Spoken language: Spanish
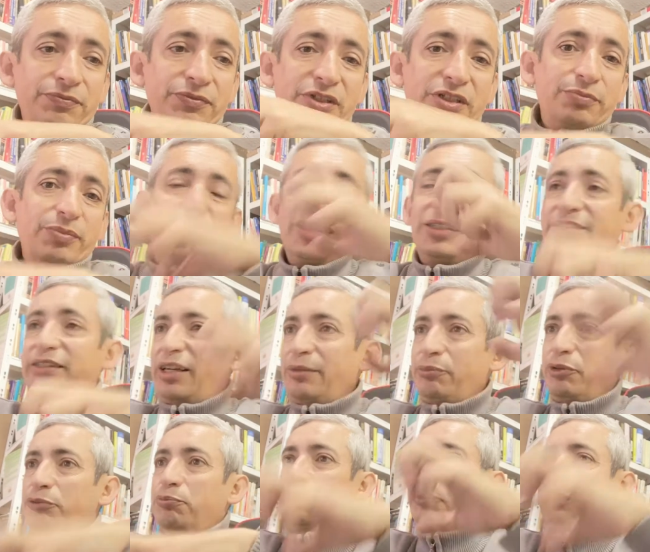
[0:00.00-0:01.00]
Es más, tal,
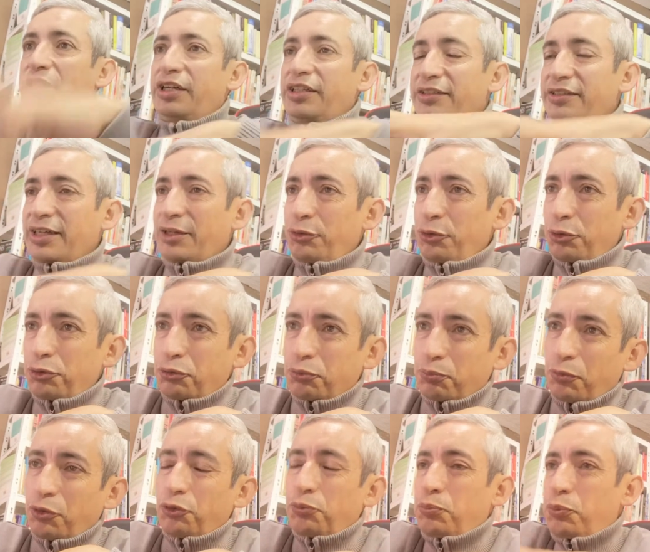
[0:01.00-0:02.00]
puedes poner hasta dos,
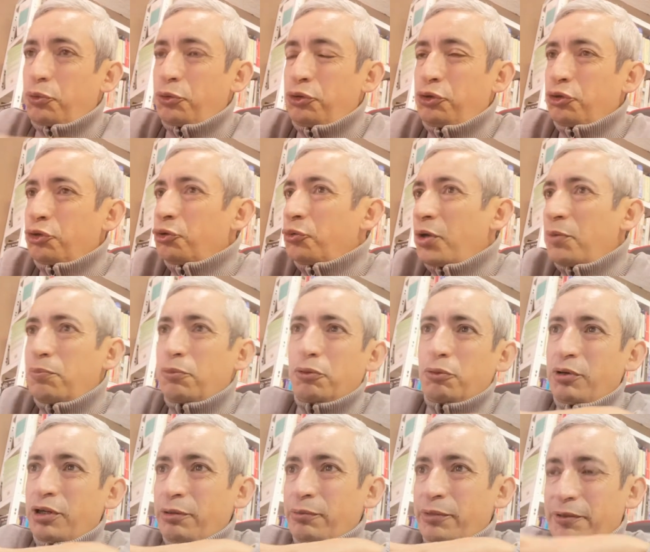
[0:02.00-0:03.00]
dos puños, no hay
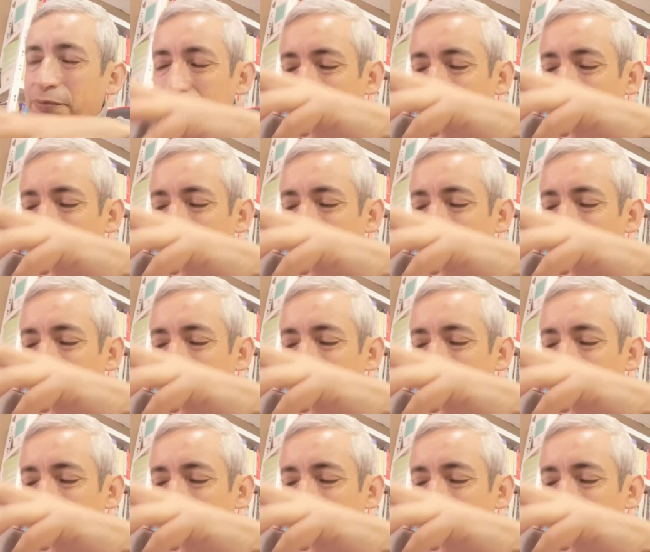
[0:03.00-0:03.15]
problema,